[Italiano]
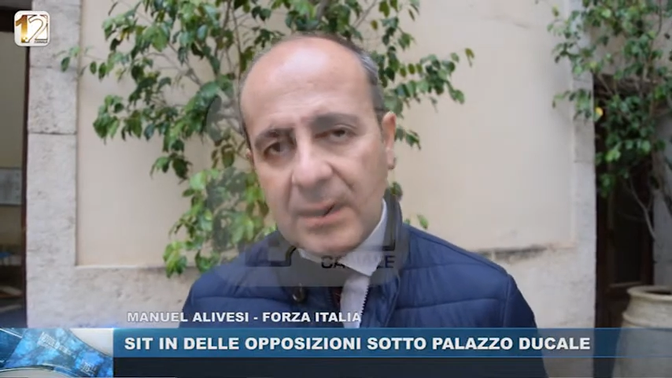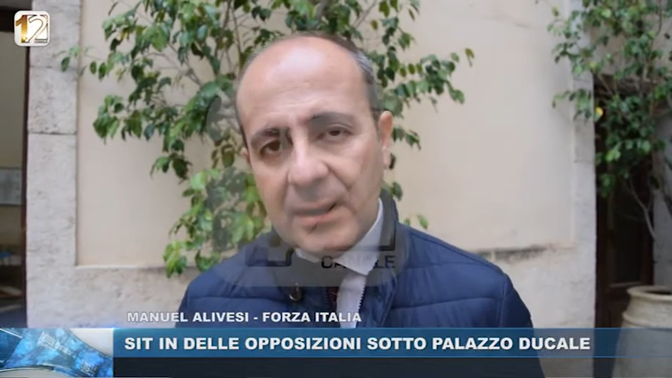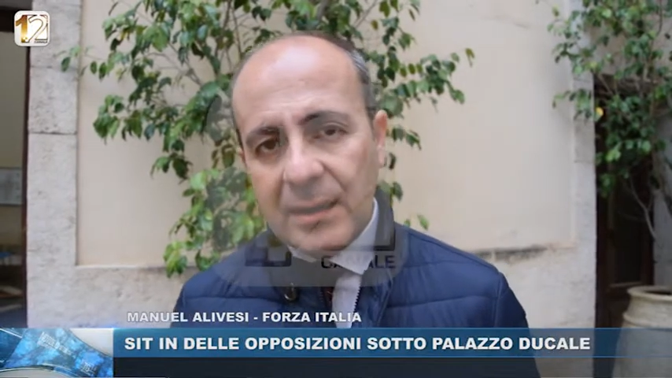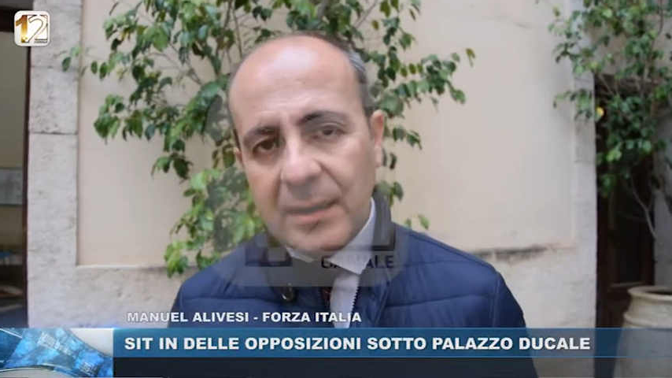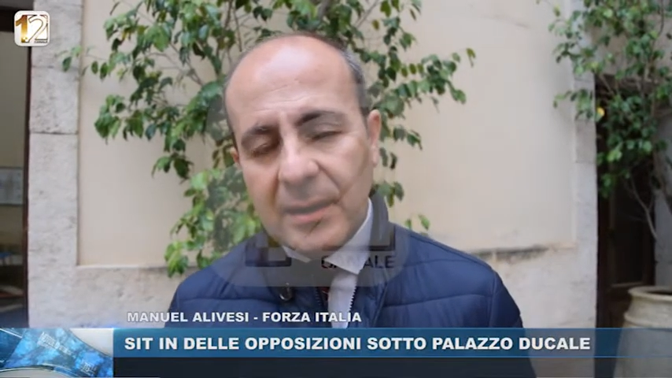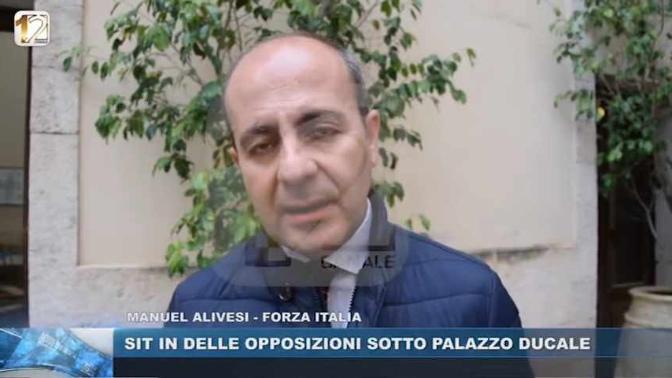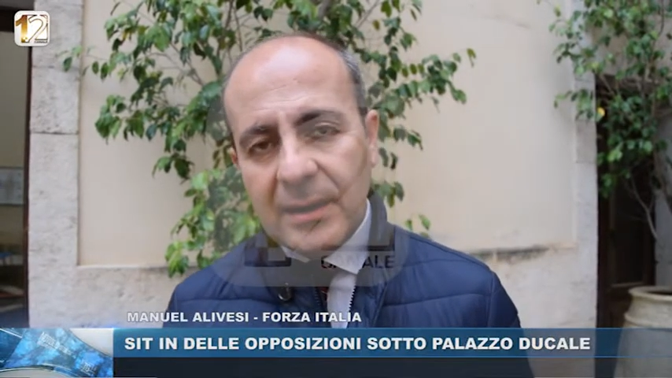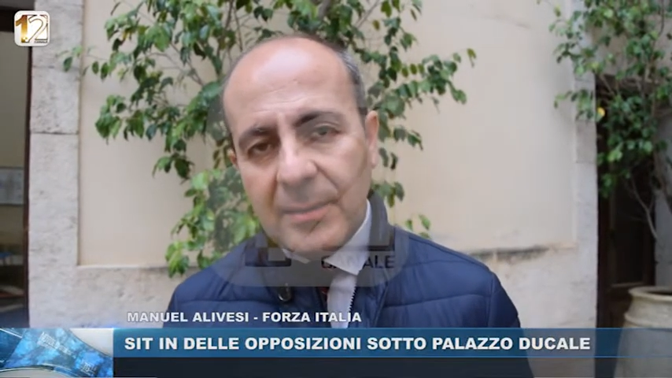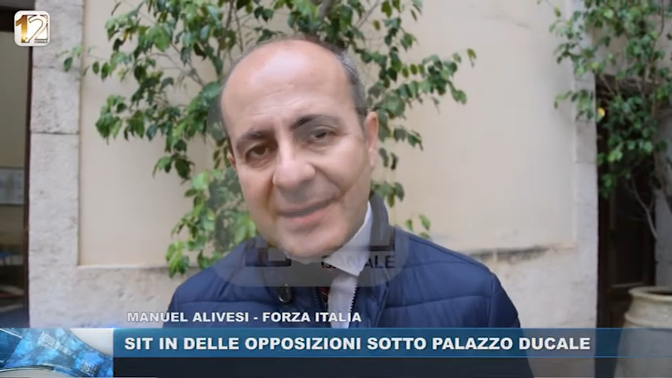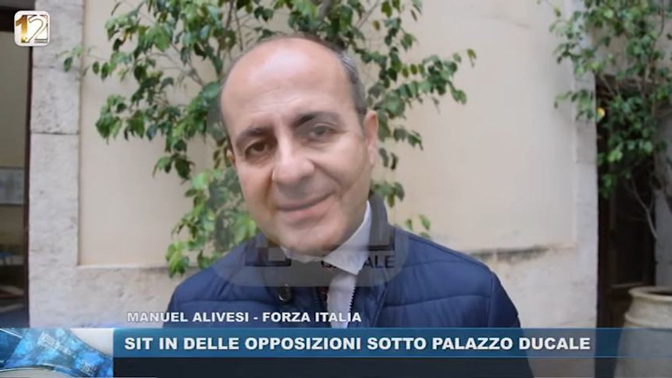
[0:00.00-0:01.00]
eh,
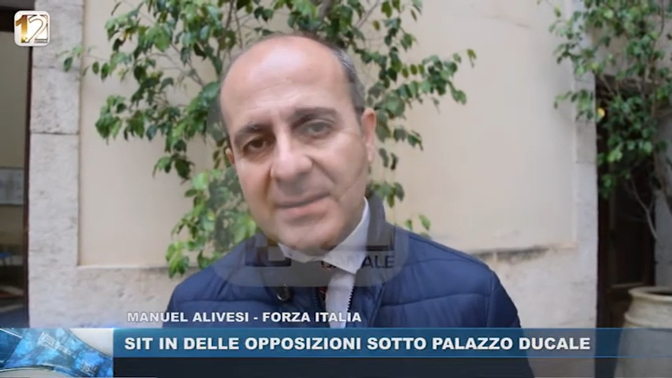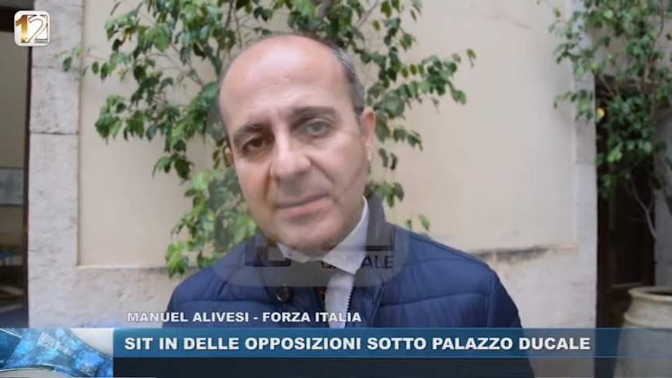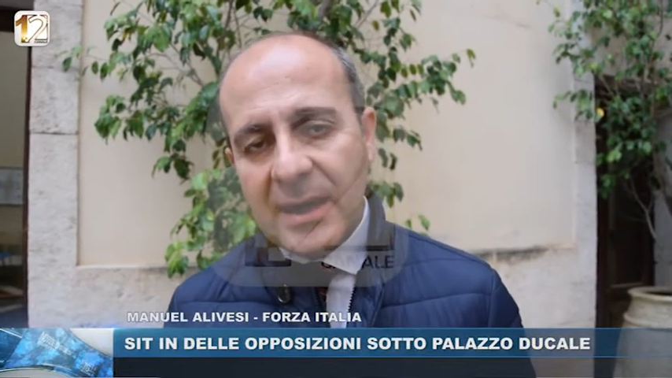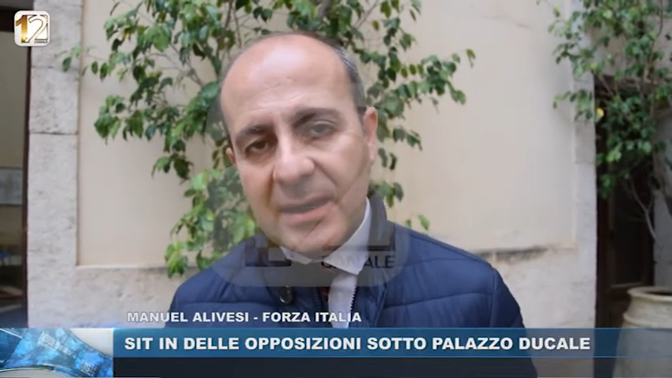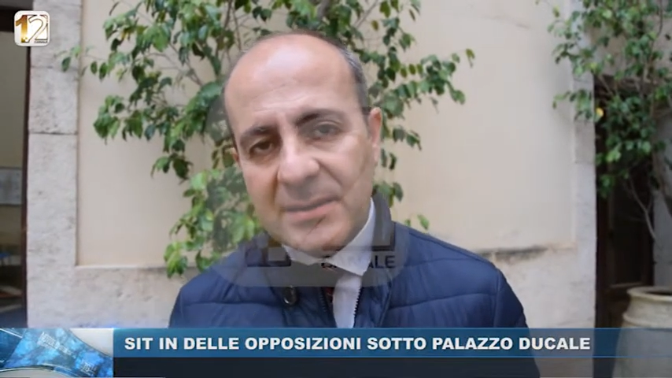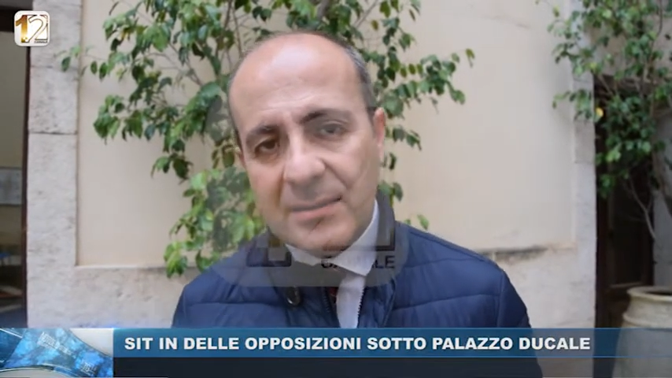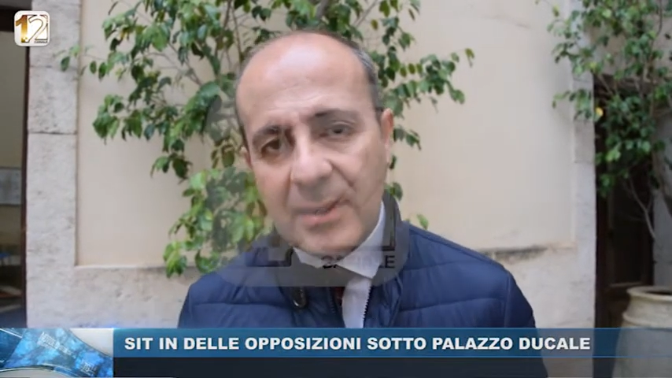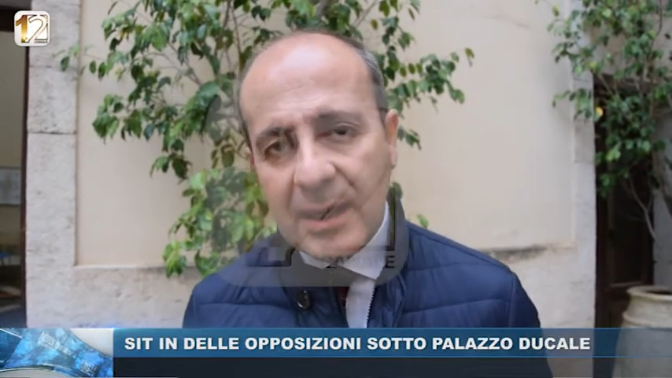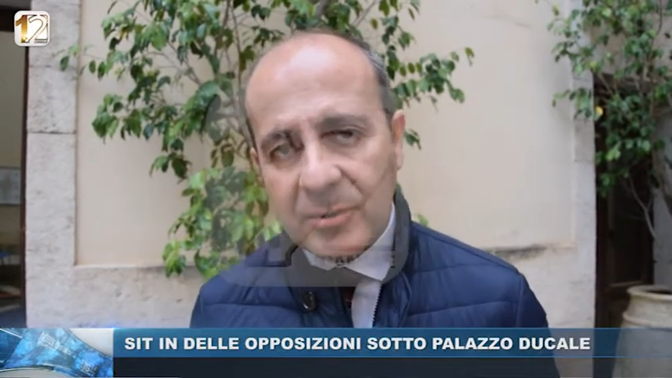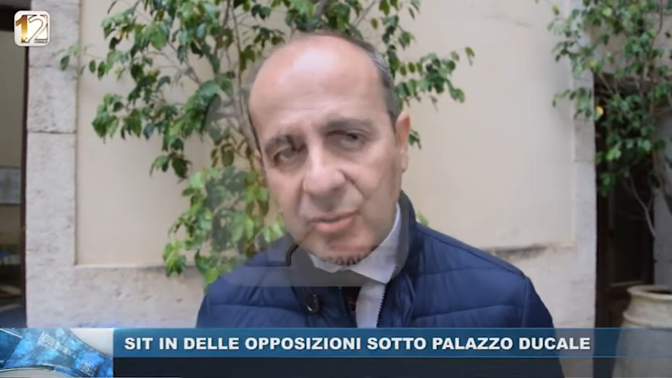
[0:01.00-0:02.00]
la massima
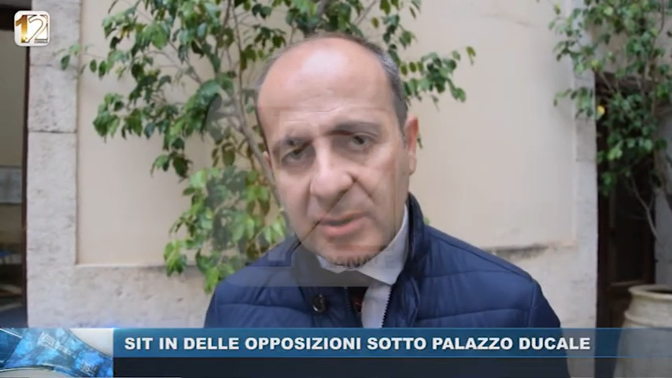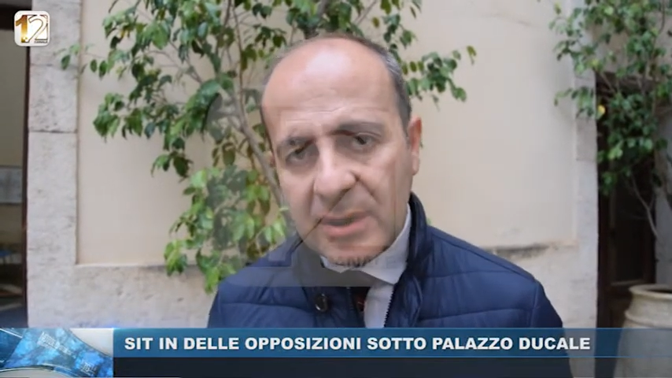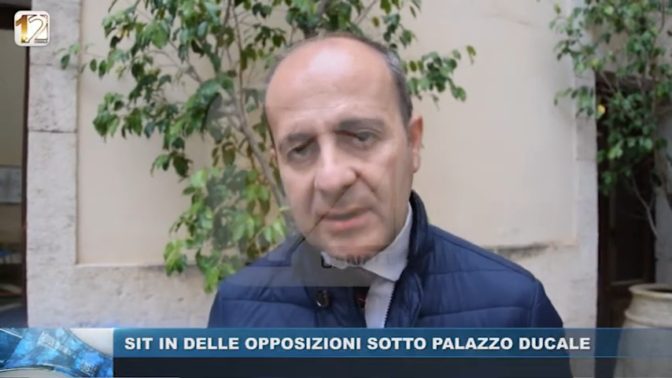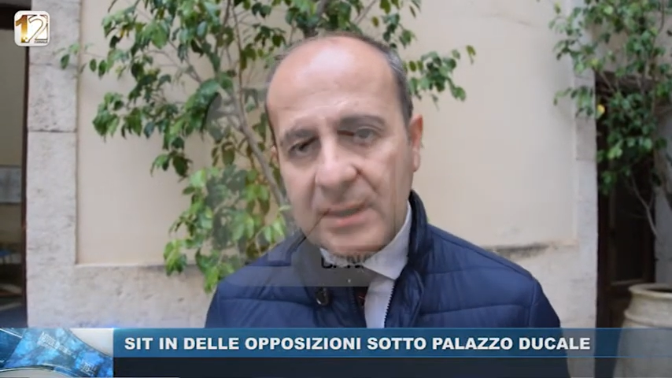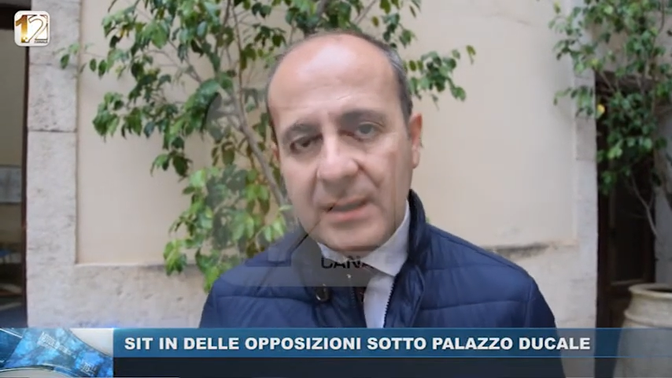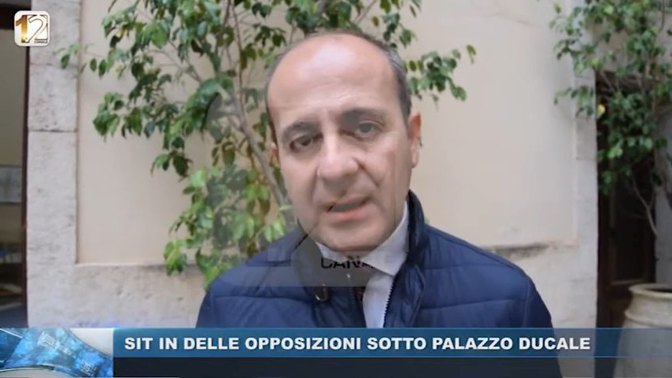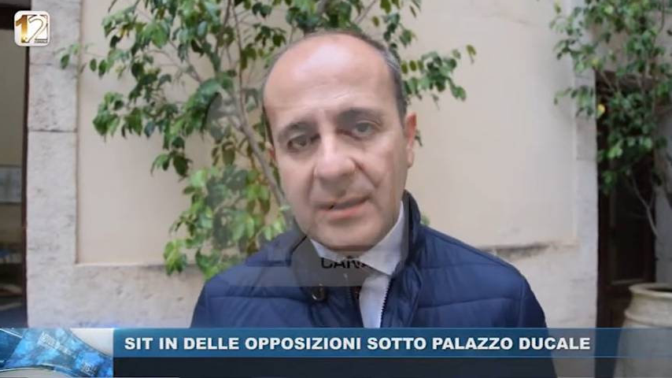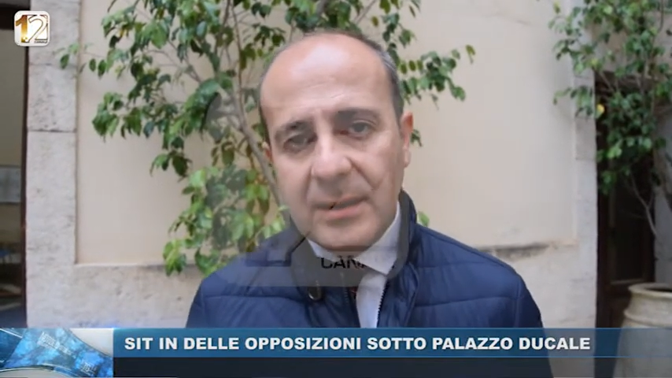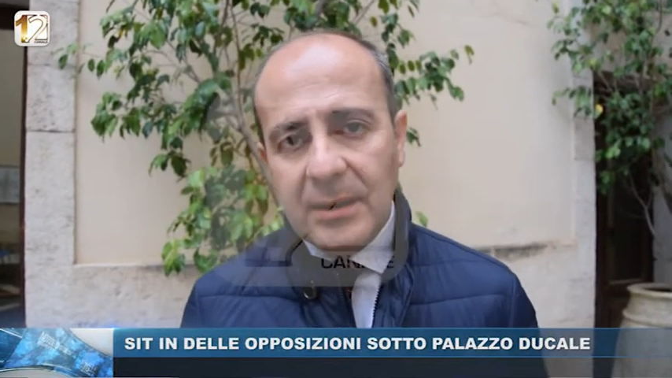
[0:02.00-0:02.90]
assemblea cittadina.